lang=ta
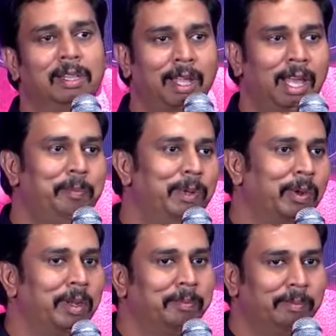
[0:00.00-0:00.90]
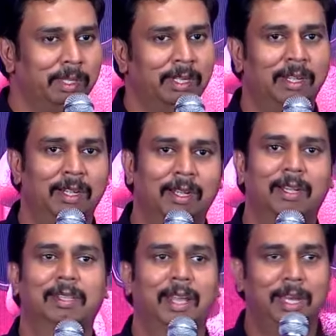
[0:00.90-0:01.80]
தயாரிப்பு நிறுவனம்
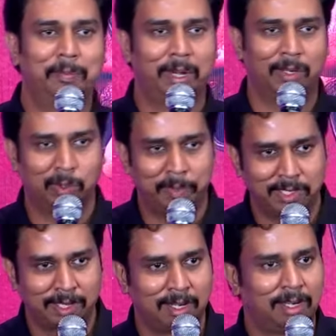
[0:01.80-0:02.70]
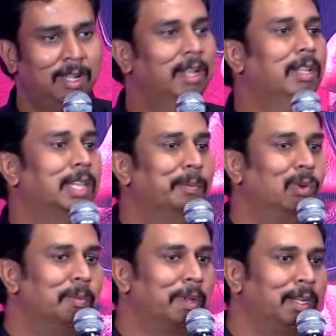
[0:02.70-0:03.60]
தயாரிப்பாளர் சுபாஷ்கரன்
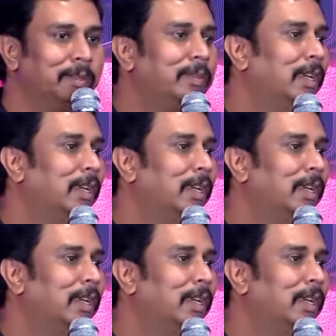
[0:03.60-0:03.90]
தமிழ்குமரன்